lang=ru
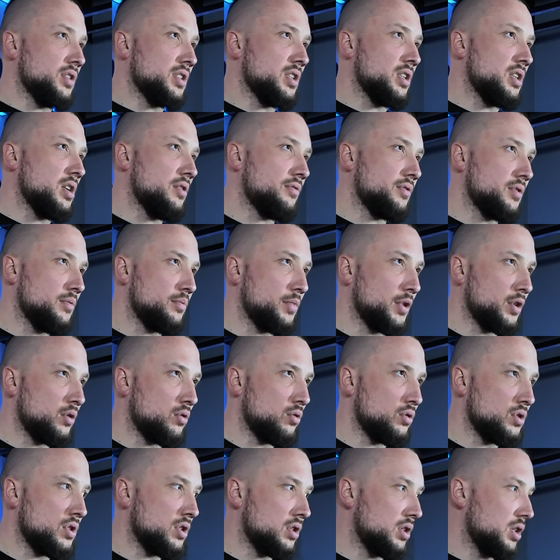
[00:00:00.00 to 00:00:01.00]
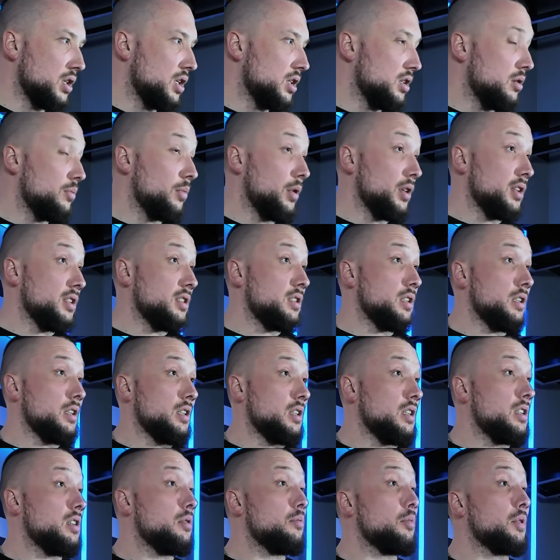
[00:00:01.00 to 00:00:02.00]
заявки приходит на дополнительные
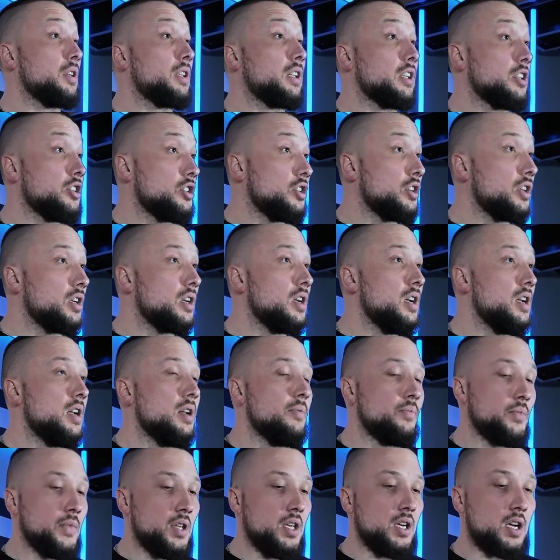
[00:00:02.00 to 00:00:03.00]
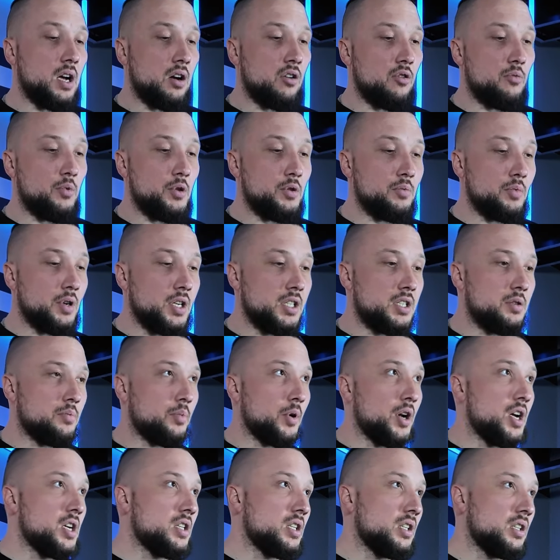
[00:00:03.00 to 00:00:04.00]
какие-то монтажи. И как вы понимаете,
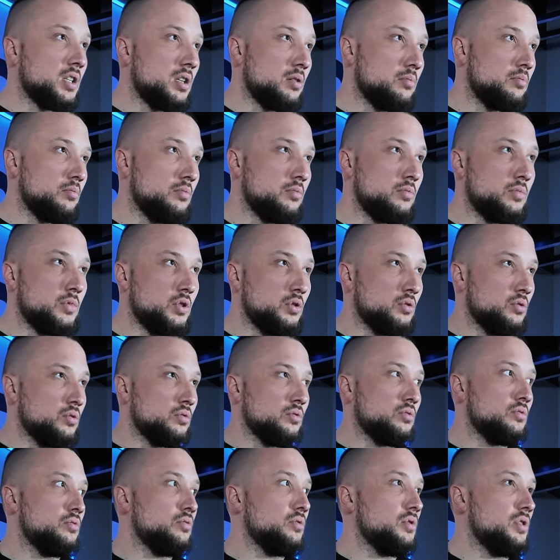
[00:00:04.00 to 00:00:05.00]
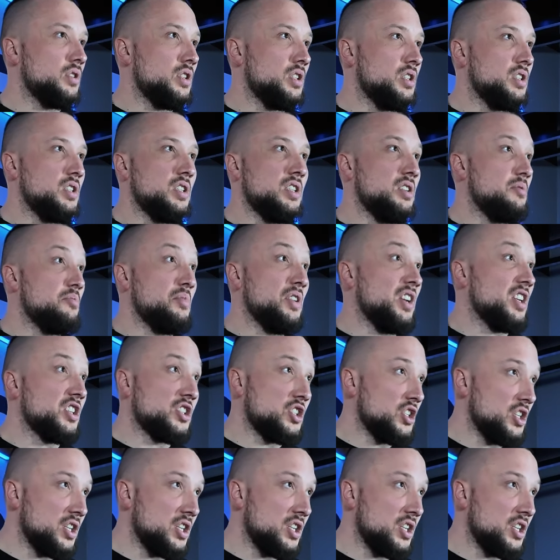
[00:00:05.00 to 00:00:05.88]
проекты там, ну, не беляши